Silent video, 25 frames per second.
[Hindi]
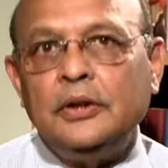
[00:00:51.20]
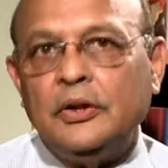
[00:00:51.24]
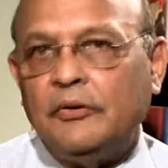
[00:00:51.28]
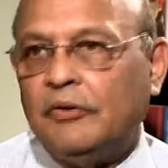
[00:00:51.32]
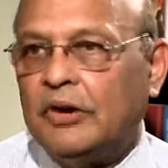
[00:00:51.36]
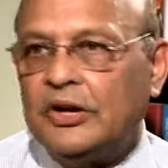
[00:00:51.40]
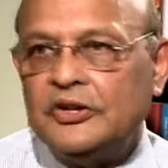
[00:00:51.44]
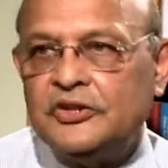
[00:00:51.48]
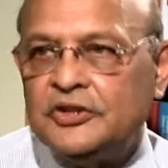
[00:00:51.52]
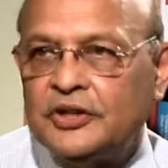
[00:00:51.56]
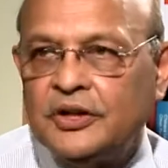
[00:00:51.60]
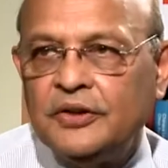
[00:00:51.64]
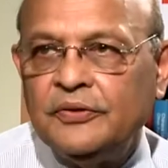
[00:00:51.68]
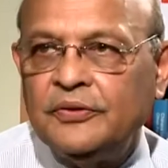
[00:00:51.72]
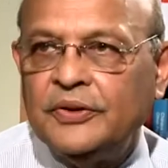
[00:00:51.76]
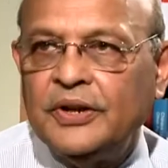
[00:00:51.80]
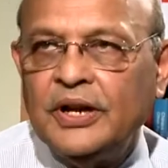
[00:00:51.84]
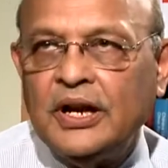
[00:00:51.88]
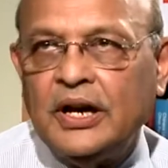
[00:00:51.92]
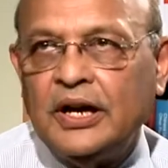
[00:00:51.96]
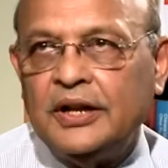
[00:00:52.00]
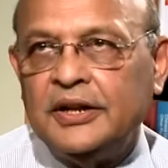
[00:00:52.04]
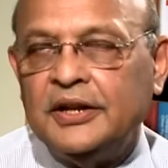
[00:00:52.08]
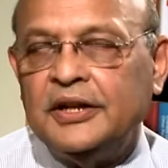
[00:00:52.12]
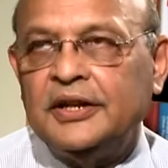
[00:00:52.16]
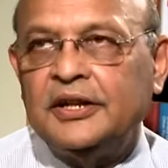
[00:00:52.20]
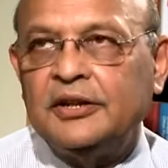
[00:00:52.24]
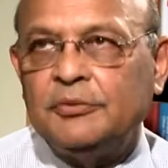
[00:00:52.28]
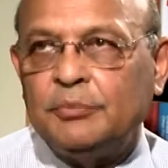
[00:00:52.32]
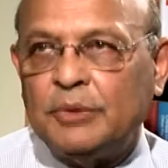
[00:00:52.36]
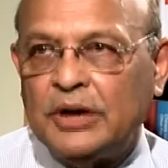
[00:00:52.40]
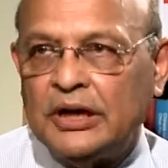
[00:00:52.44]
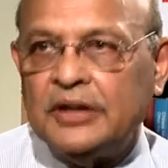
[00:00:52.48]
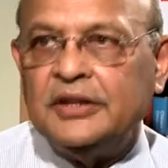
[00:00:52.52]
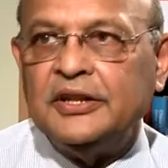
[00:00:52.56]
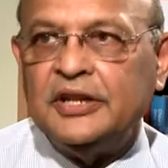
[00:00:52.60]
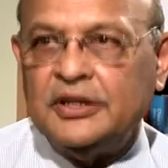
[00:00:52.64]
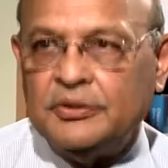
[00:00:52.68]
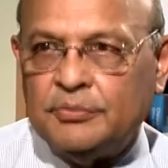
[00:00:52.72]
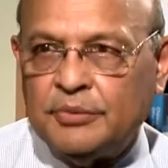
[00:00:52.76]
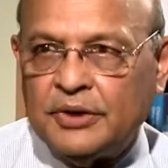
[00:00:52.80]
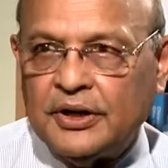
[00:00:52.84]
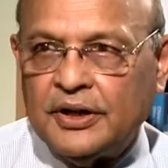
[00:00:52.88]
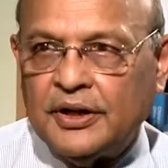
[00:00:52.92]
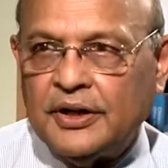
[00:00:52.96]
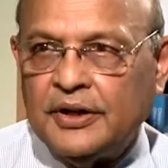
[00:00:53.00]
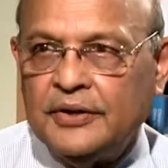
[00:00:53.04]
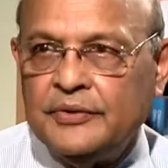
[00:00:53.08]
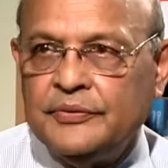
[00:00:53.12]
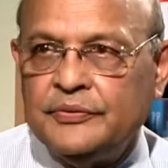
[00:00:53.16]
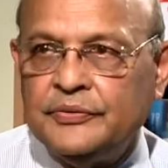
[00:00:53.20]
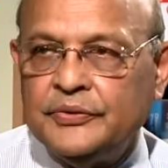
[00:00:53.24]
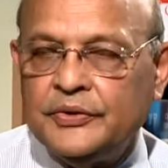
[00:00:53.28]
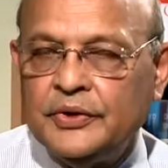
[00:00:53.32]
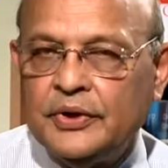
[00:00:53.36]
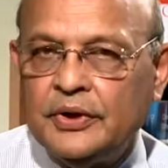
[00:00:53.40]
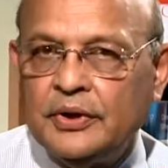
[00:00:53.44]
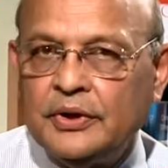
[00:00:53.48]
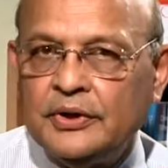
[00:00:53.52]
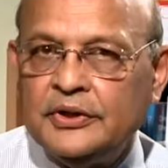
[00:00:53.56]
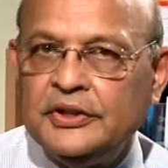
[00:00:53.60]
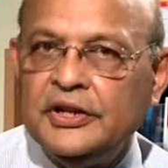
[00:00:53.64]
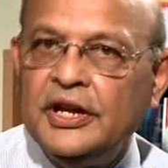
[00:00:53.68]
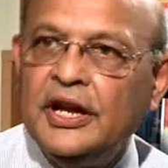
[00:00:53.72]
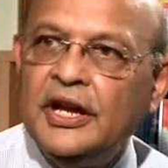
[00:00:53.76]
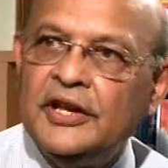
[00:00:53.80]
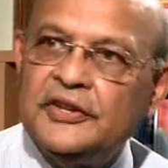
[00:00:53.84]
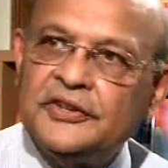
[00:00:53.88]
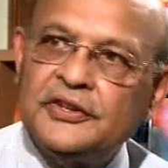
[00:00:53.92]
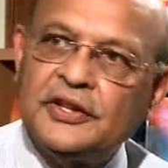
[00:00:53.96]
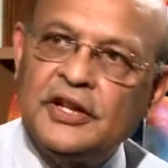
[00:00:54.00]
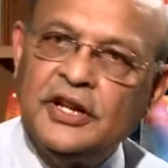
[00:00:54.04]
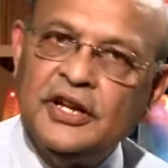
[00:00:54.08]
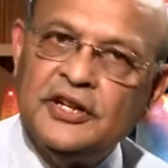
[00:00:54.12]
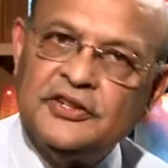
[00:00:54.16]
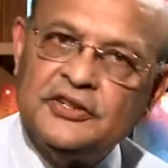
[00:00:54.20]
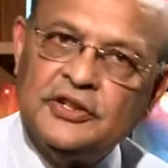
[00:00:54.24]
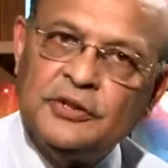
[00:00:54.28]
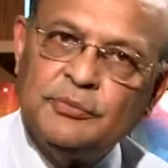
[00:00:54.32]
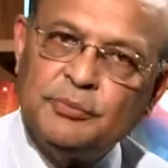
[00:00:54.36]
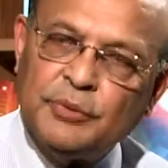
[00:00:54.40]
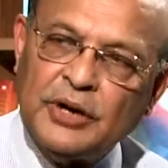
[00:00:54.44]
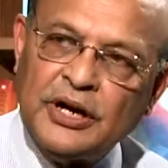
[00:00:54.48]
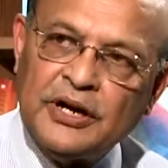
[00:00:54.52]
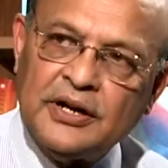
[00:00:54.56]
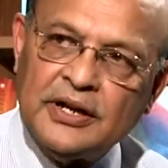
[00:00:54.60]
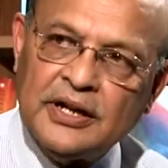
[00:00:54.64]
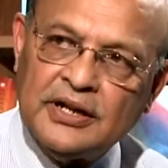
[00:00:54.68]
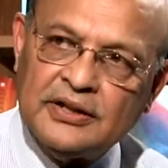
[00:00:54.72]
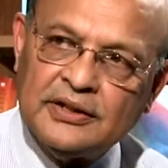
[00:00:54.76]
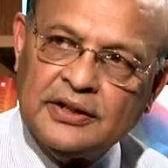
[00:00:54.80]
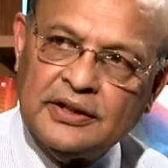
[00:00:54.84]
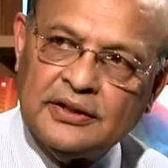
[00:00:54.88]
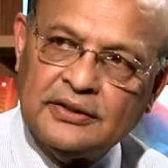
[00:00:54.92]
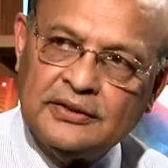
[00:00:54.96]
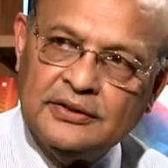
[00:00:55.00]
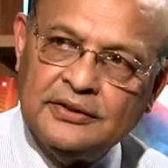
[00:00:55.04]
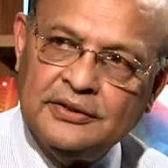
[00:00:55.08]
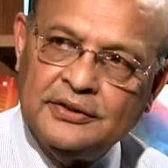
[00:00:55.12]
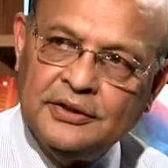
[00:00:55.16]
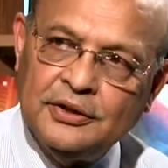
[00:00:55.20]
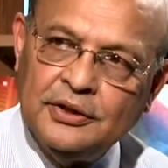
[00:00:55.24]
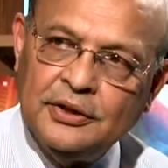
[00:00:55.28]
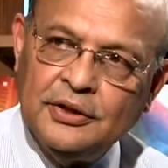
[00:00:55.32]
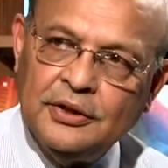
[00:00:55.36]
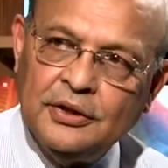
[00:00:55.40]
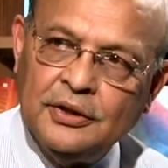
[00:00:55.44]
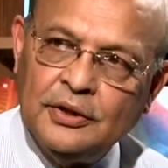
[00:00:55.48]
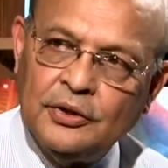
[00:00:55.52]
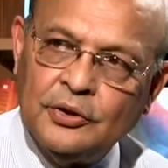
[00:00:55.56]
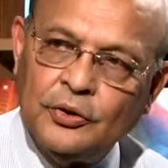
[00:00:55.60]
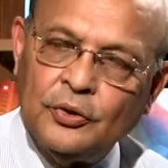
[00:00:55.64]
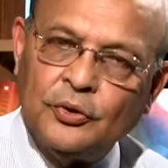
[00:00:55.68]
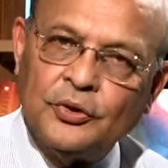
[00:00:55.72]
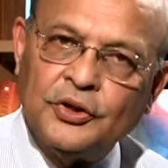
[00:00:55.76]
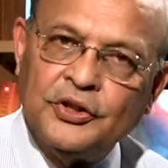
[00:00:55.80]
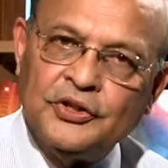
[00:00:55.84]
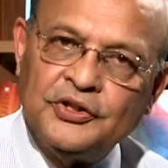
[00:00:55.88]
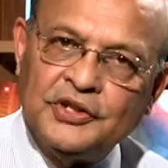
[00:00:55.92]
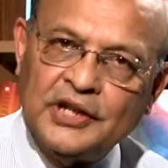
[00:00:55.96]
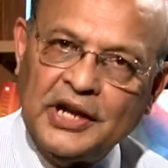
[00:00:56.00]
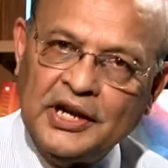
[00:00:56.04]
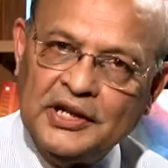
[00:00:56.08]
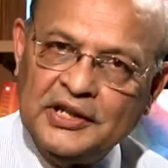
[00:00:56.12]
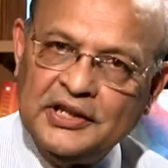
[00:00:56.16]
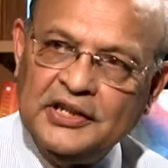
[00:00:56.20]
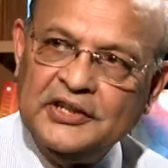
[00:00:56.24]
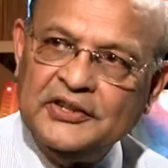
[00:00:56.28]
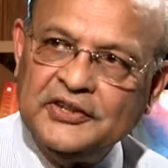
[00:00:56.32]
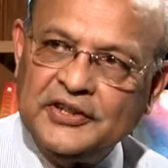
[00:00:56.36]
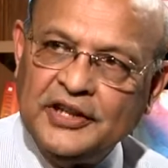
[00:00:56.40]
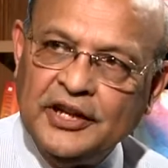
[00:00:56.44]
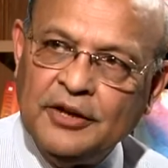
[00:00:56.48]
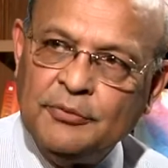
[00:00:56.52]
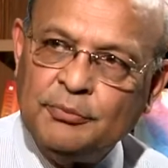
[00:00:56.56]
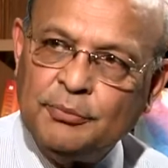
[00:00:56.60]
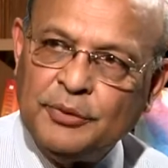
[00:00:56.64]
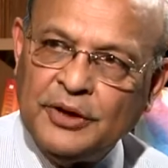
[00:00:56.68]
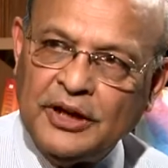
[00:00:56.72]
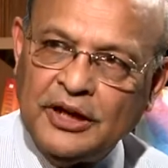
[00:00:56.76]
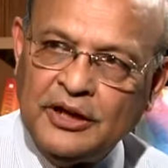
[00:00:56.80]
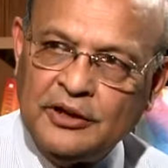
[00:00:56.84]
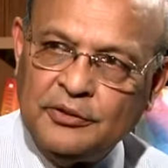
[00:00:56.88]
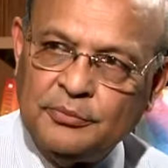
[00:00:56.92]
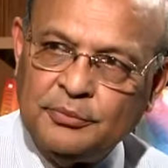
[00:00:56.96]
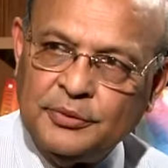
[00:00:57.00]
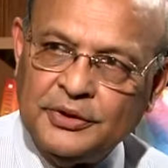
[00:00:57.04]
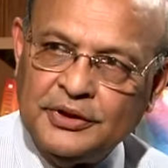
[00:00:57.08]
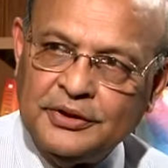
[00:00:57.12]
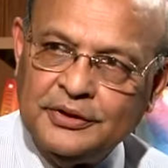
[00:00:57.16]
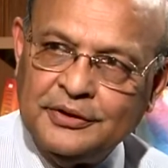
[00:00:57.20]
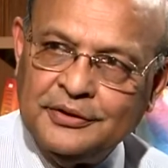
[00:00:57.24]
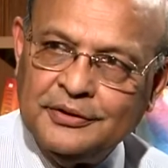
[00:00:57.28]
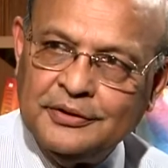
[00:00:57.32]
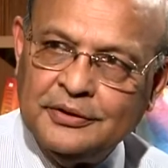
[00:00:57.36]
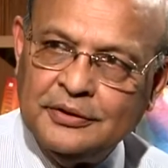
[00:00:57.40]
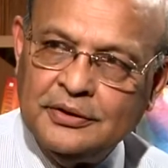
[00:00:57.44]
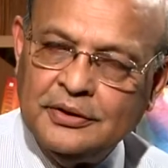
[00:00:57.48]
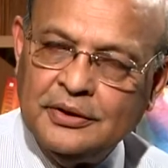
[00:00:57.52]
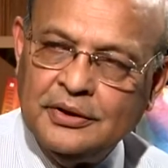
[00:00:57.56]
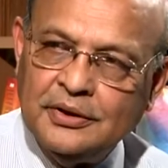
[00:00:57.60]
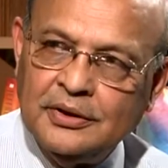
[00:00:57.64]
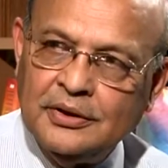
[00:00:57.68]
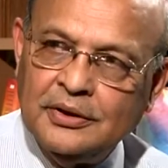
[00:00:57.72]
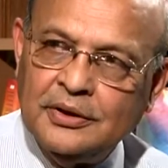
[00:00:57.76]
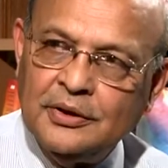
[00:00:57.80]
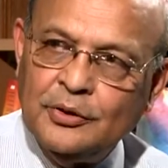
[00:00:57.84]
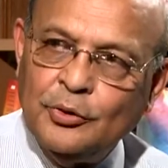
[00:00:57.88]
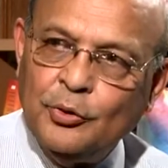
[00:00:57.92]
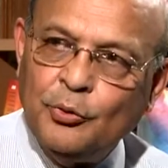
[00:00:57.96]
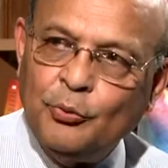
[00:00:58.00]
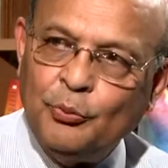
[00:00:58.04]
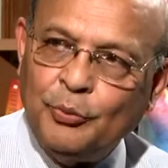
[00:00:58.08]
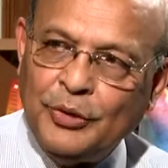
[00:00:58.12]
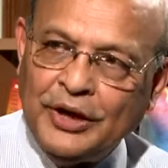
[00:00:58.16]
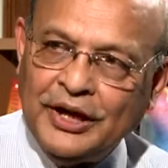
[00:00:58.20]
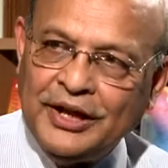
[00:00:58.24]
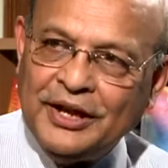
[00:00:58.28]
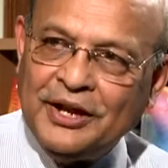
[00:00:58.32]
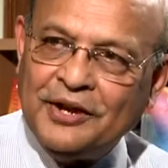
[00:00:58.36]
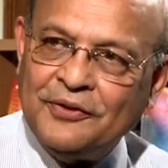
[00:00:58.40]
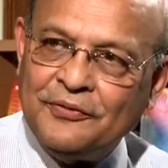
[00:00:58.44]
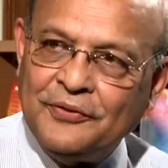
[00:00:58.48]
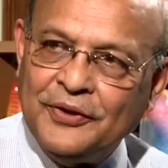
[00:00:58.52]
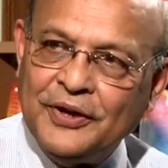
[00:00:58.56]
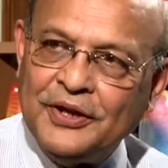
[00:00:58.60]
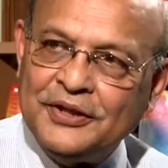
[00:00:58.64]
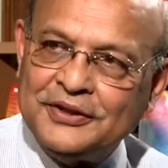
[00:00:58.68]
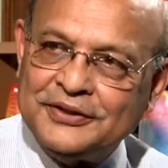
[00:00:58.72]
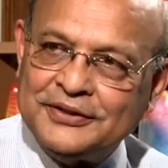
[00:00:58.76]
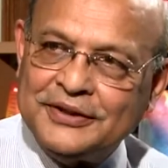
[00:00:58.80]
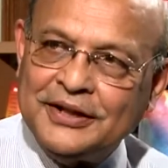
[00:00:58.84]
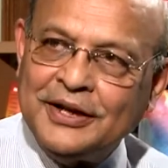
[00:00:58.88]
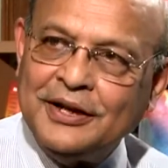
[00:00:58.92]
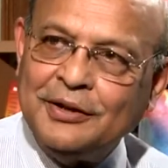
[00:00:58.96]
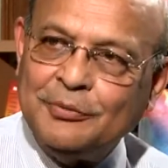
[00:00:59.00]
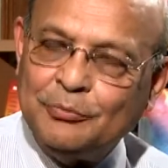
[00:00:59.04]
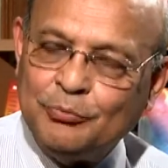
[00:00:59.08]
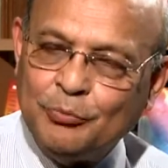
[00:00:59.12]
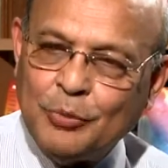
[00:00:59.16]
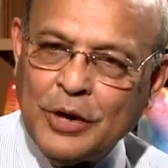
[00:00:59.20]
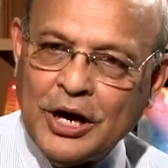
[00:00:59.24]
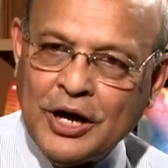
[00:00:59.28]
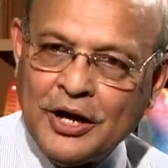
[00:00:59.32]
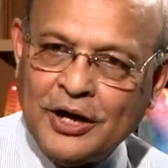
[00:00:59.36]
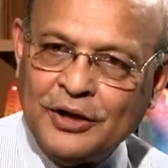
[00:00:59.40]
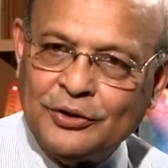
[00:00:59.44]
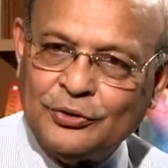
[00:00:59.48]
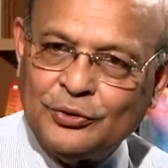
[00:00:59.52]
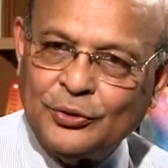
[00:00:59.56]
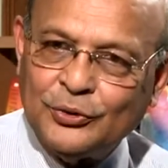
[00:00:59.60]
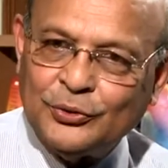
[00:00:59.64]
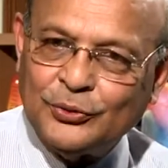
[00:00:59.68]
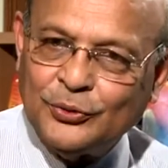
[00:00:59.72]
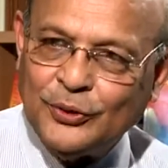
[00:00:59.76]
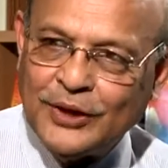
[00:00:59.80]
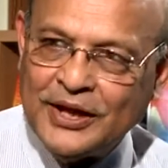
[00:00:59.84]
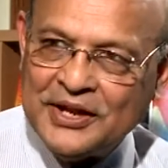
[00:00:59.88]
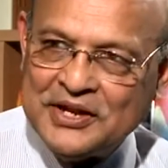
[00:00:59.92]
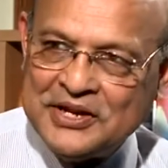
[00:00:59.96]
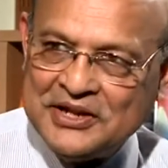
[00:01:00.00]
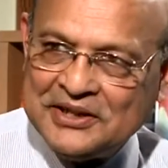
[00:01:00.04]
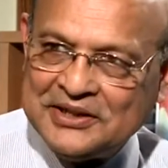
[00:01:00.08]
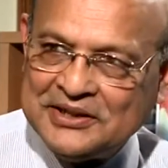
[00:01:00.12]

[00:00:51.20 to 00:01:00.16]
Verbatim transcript: नवाज शरीफ के आने के बाद नहीं बढ़ा है ये एस्केलेशन बढ़ना था क्योंकि चाइनीज़ गेम प्लान में पहला फेज़ था भारत को सुलाने